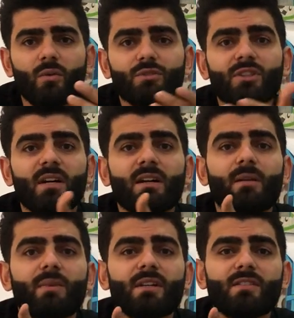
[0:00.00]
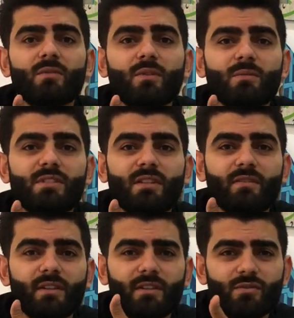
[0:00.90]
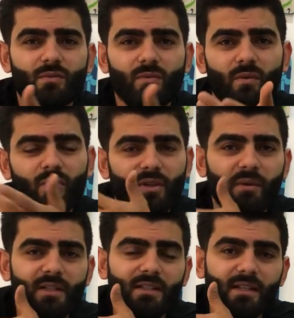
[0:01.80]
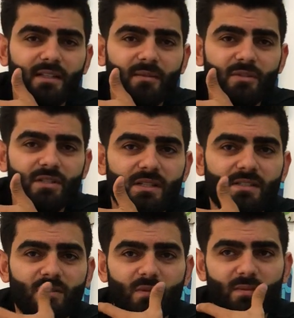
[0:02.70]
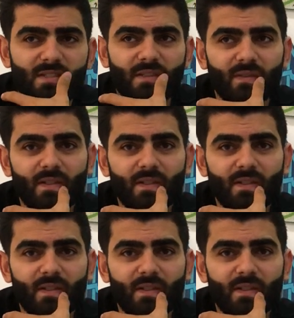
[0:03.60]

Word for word: وكان قبل اصور بال7 اذا تشوفون فيديوهاتي القديمه اصور بال7